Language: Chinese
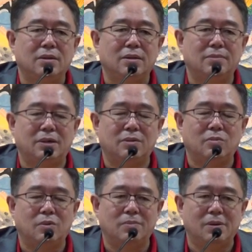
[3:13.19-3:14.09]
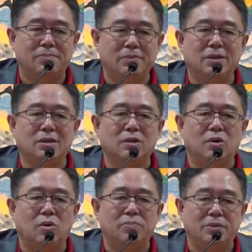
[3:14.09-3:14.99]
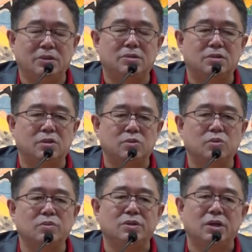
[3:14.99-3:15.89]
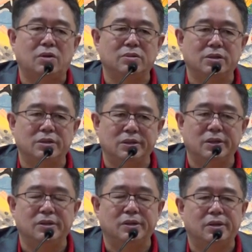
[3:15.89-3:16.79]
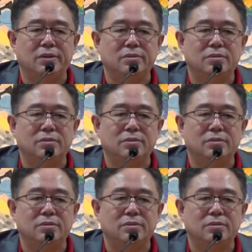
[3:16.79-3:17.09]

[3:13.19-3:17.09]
那么我们不能有彼此的宗教的隔阂，